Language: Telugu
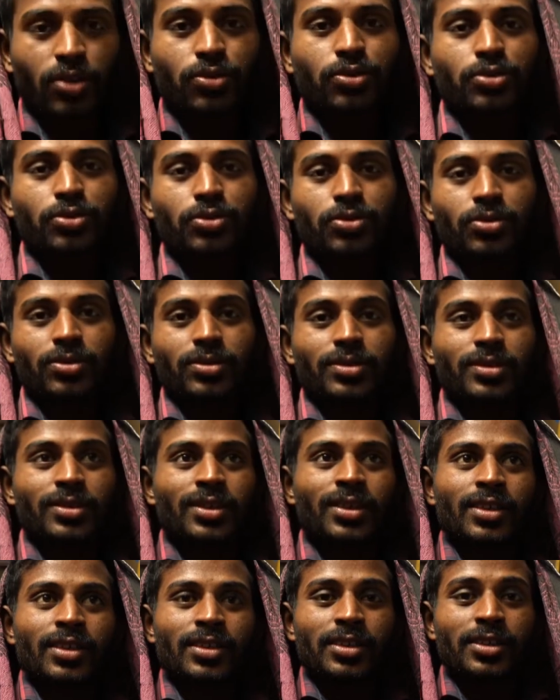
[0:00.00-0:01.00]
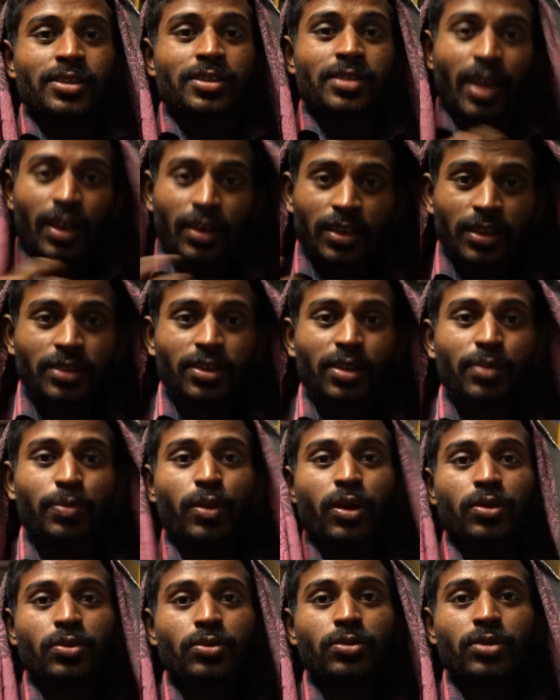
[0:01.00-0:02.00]
డౌట్ ఈ చలి
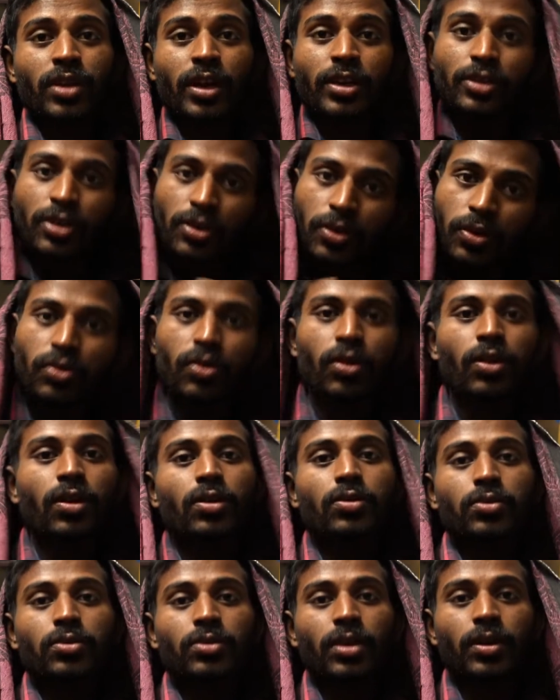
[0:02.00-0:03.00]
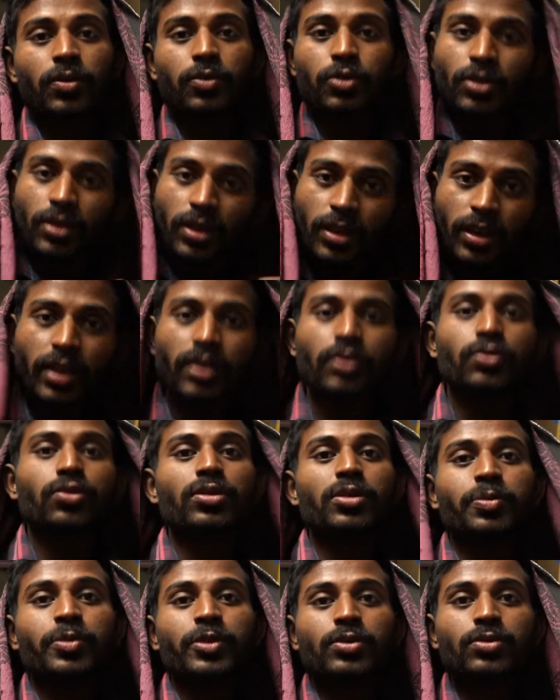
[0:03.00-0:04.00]
దెబ్బకు గట్టిగా ఉండాలనుకుంటా ఒట్టేనే
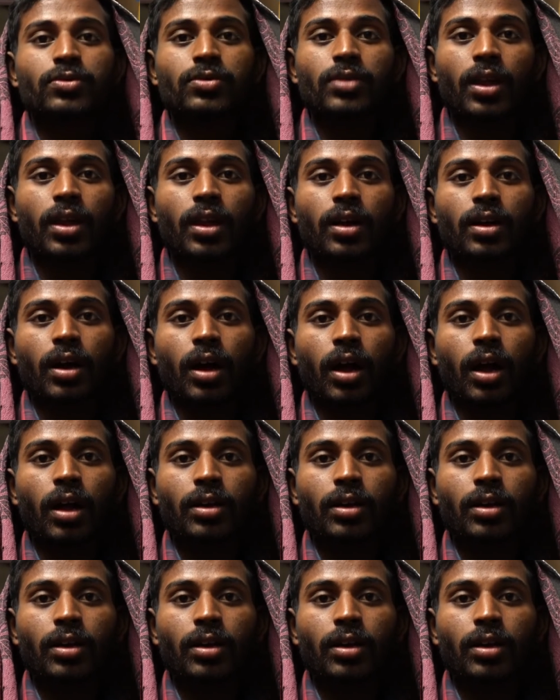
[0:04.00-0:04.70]
వణికిపిస్తుంది కదా అక్క